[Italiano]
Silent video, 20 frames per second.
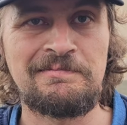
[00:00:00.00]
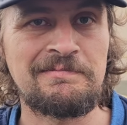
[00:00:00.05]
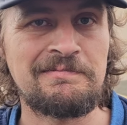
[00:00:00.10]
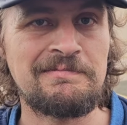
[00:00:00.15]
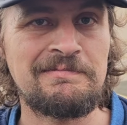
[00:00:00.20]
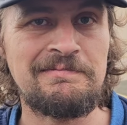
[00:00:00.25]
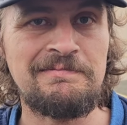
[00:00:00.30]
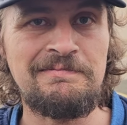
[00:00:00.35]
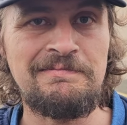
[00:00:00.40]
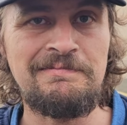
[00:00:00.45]

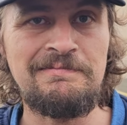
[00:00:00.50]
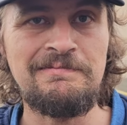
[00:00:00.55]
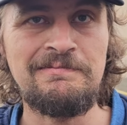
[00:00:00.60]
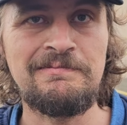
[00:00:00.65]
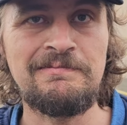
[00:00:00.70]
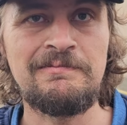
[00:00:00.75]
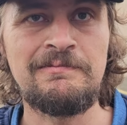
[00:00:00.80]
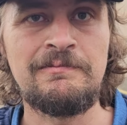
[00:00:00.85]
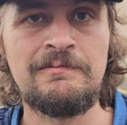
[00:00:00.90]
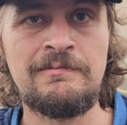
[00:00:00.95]
Il tuo
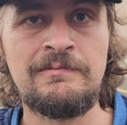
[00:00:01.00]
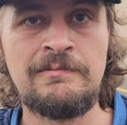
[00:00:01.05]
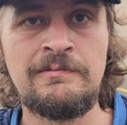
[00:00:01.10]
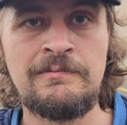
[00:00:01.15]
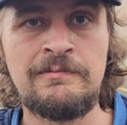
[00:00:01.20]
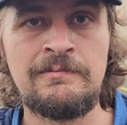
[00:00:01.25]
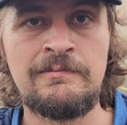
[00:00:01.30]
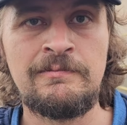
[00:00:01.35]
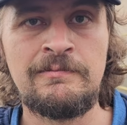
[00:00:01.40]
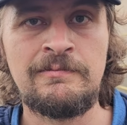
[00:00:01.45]

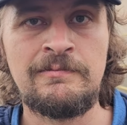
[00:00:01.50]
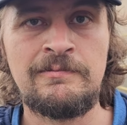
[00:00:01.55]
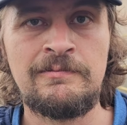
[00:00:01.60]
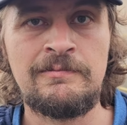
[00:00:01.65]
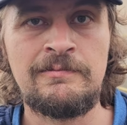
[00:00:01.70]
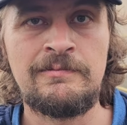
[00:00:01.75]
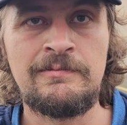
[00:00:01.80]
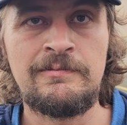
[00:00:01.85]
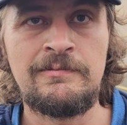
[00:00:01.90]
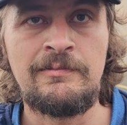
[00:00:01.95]
personale?
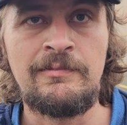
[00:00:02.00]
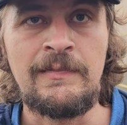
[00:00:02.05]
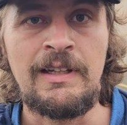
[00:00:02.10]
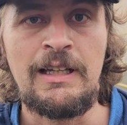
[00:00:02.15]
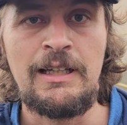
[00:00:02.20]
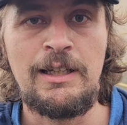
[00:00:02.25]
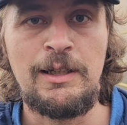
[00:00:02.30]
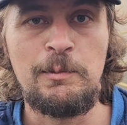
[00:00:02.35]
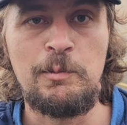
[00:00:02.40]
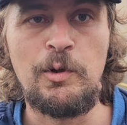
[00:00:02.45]

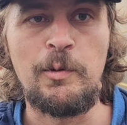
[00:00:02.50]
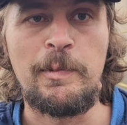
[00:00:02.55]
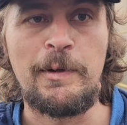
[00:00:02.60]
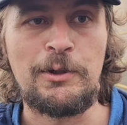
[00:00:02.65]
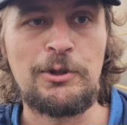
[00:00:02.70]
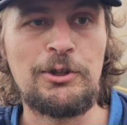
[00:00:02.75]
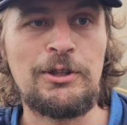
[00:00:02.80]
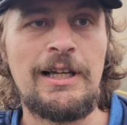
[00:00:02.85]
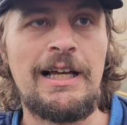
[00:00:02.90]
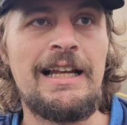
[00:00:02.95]
il mio
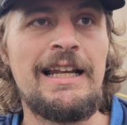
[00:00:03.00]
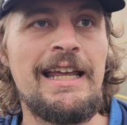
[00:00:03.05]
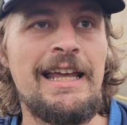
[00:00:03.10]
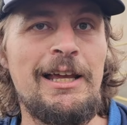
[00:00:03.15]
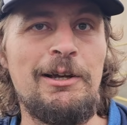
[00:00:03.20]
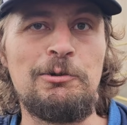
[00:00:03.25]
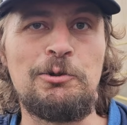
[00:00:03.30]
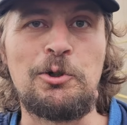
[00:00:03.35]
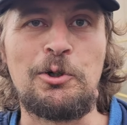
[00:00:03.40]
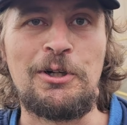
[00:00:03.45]
personale
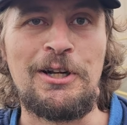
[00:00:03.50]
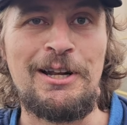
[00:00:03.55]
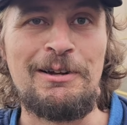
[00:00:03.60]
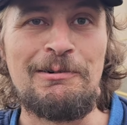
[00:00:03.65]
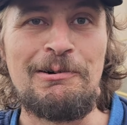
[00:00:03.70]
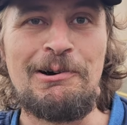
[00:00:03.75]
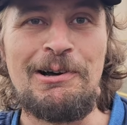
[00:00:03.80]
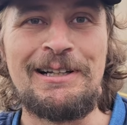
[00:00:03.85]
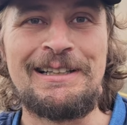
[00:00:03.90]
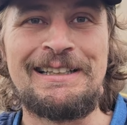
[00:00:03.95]
è un giorno alla
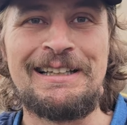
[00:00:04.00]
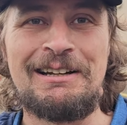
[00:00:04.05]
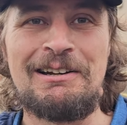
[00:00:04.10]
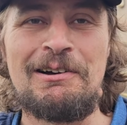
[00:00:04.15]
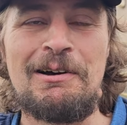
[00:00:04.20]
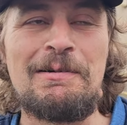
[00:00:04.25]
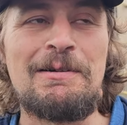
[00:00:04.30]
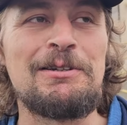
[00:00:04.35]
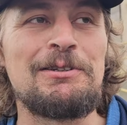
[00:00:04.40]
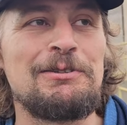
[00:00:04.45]
volta,
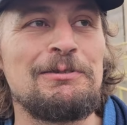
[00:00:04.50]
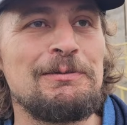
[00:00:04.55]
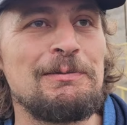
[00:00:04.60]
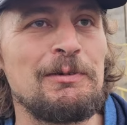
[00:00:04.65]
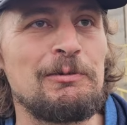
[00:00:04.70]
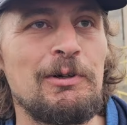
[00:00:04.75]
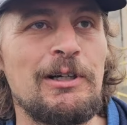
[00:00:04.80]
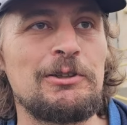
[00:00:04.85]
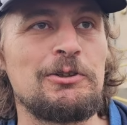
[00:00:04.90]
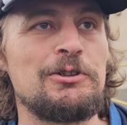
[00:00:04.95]
no?
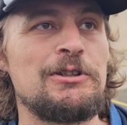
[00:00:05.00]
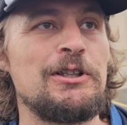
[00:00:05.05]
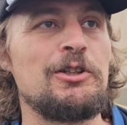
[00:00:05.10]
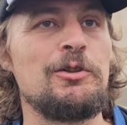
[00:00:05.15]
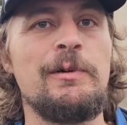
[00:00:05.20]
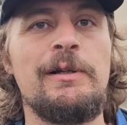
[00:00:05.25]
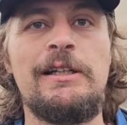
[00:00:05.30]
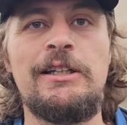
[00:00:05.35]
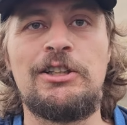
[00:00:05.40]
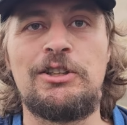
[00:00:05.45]
qua sono stato
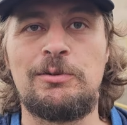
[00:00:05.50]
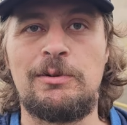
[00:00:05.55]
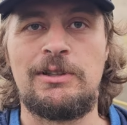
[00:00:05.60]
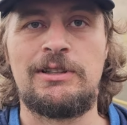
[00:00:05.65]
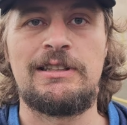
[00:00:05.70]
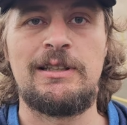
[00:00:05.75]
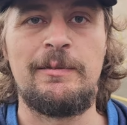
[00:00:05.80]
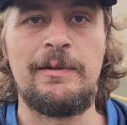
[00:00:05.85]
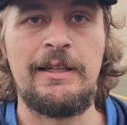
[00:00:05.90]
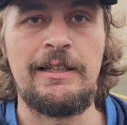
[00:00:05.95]
benissimo
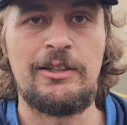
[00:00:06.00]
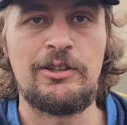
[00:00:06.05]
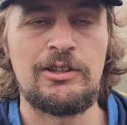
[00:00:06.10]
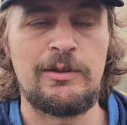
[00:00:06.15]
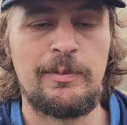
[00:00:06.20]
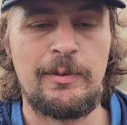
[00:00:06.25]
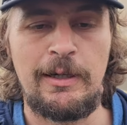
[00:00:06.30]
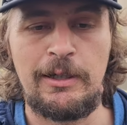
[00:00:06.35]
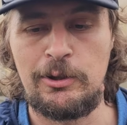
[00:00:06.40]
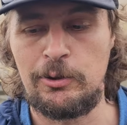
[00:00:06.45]
onestamente, ho già
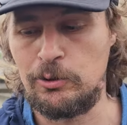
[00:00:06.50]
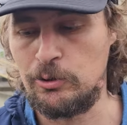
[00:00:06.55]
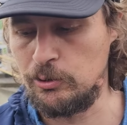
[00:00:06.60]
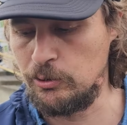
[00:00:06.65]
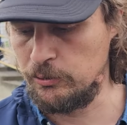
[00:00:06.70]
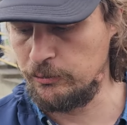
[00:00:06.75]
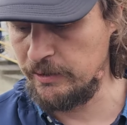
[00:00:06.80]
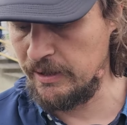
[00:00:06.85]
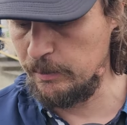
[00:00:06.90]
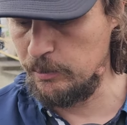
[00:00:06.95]
parlato
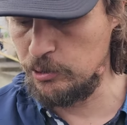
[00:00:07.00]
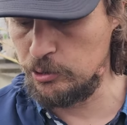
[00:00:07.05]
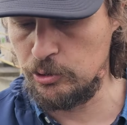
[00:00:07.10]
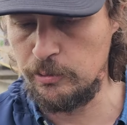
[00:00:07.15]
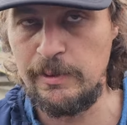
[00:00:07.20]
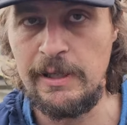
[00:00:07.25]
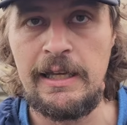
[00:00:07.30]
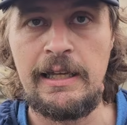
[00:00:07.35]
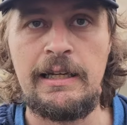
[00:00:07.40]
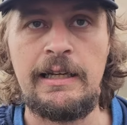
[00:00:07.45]
con Fabio, sto
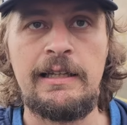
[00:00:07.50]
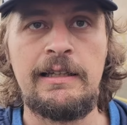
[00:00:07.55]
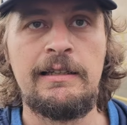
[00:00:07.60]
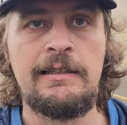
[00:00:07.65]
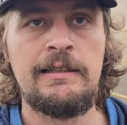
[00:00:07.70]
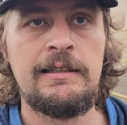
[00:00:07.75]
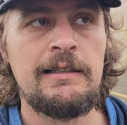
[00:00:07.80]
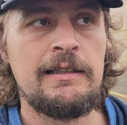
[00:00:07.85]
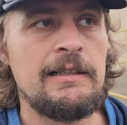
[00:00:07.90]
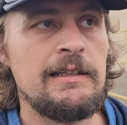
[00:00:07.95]
bene,
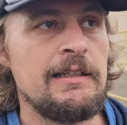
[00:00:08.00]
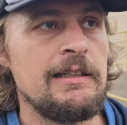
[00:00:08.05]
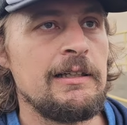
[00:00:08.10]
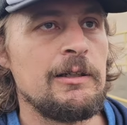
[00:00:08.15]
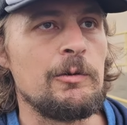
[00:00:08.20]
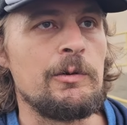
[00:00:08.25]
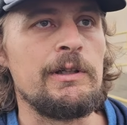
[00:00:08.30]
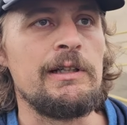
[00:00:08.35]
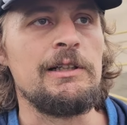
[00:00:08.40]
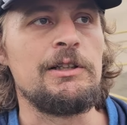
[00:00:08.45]

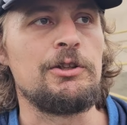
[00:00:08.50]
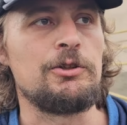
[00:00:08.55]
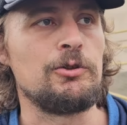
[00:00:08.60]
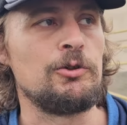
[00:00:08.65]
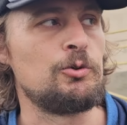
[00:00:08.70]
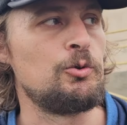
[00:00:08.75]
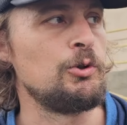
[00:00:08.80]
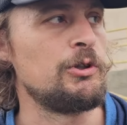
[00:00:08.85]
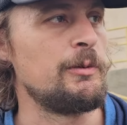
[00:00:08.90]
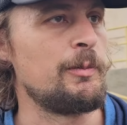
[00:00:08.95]
quindi ci
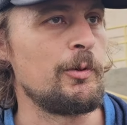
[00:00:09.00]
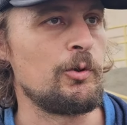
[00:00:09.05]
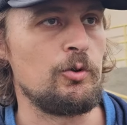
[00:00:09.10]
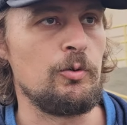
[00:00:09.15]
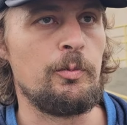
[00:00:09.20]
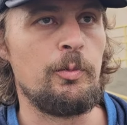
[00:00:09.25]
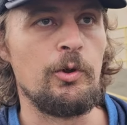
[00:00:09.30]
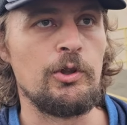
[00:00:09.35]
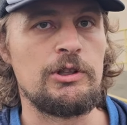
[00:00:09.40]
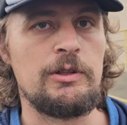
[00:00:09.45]
sono tutti i
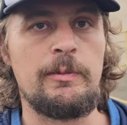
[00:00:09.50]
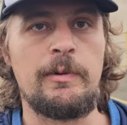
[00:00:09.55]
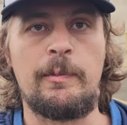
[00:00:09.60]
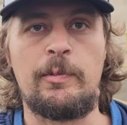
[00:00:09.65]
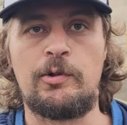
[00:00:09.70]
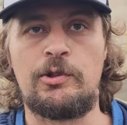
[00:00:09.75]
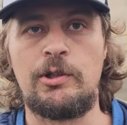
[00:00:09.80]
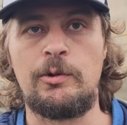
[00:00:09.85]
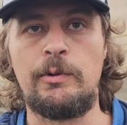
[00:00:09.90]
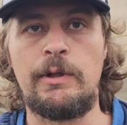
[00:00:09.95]
presupposti per
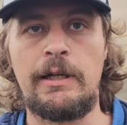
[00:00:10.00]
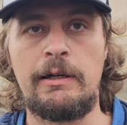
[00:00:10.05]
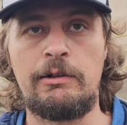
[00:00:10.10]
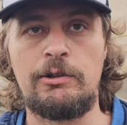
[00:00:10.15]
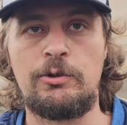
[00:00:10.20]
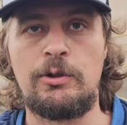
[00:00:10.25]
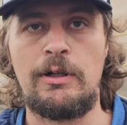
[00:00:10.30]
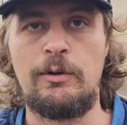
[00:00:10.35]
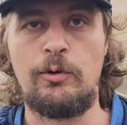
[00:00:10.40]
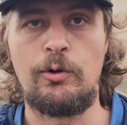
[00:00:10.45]
proseguire
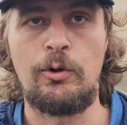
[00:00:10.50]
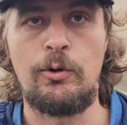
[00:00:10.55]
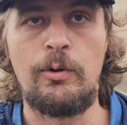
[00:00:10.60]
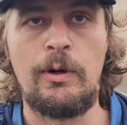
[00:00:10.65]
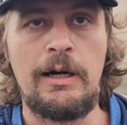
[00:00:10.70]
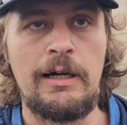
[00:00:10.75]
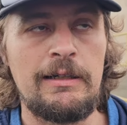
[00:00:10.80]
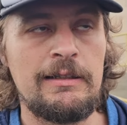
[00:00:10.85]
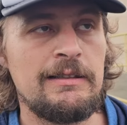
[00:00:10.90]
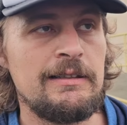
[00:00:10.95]
questo lavoro
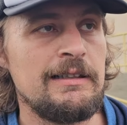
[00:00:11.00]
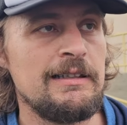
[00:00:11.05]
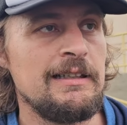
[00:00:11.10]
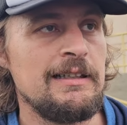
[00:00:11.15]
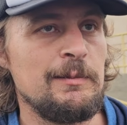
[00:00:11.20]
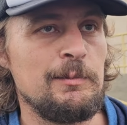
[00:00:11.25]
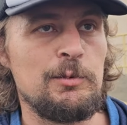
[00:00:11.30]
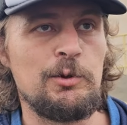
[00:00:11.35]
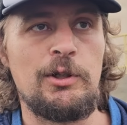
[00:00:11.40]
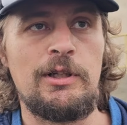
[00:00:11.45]
qua.
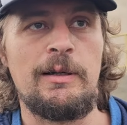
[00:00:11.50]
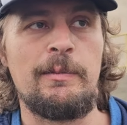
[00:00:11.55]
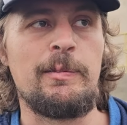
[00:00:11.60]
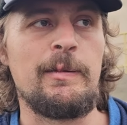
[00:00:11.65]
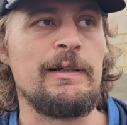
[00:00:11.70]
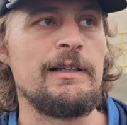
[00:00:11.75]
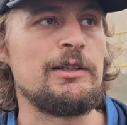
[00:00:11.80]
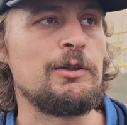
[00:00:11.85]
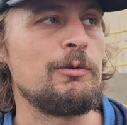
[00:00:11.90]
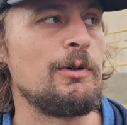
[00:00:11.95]
Bisogna
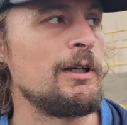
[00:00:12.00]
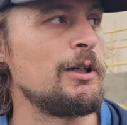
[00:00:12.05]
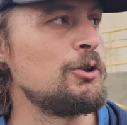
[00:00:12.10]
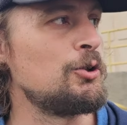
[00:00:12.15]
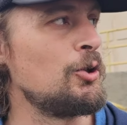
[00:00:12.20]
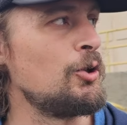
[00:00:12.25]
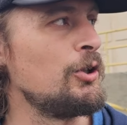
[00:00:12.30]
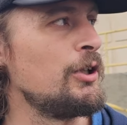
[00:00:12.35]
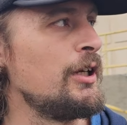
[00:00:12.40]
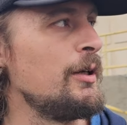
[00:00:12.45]
prendersi qualche
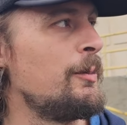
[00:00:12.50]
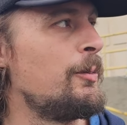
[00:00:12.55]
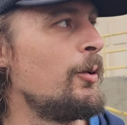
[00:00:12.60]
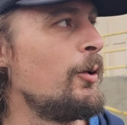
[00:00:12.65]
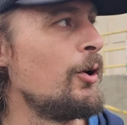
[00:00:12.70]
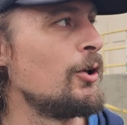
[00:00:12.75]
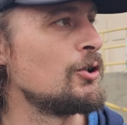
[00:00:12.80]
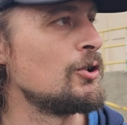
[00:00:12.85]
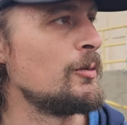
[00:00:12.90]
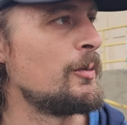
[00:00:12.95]
giorno di
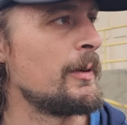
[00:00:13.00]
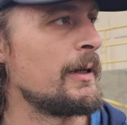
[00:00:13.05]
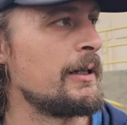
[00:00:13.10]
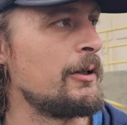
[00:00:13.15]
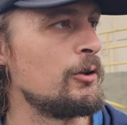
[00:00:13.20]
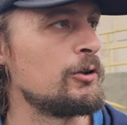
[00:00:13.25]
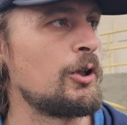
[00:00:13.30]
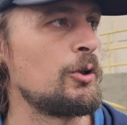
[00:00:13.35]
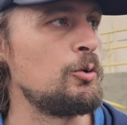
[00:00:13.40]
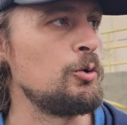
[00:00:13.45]
riposo perché
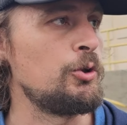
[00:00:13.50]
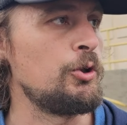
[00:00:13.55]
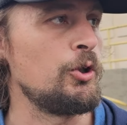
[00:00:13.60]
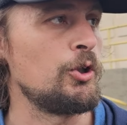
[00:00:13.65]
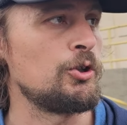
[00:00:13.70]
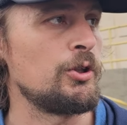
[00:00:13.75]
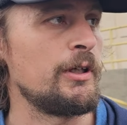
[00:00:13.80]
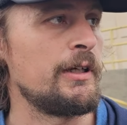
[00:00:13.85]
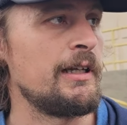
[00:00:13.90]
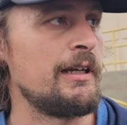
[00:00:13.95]
oltretutto
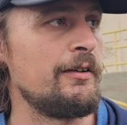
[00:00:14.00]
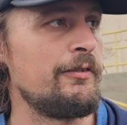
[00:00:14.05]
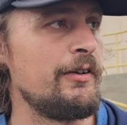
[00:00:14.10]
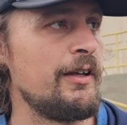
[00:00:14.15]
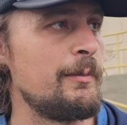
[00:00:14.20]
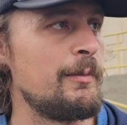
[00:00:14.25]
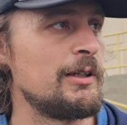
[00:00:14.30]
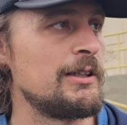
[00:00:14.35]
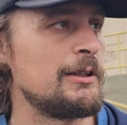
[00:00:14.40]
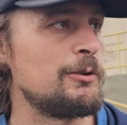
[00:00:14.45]
oggi ho anche la
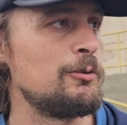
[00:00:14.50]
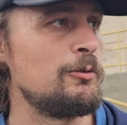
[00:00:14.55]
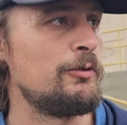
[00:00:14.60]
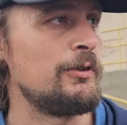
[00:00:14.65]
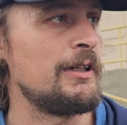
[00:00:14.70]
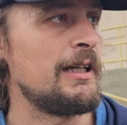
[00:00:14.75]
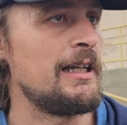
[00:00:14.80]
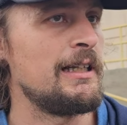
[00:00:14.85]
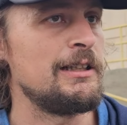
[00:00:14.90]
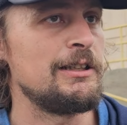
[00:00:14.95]
febbre, è stato un
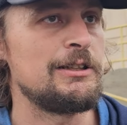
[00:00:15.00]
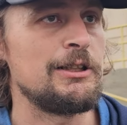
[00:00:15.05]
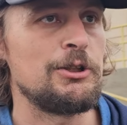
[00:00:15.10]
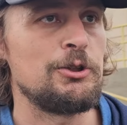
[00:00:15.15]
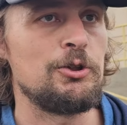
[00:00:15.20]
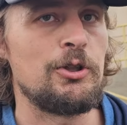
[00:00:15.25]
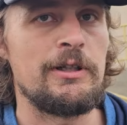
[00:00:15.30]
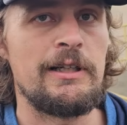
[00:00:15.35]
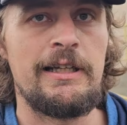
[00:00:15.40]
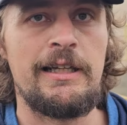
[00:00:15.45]
finale di
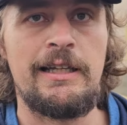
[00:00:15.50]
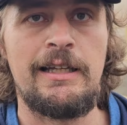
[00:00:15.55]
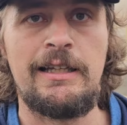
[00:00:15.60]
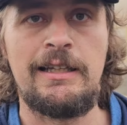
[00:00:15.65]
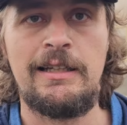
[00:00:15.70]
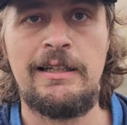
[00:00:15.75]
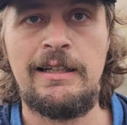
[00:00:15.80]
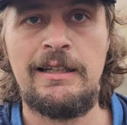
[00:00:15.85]
stagione,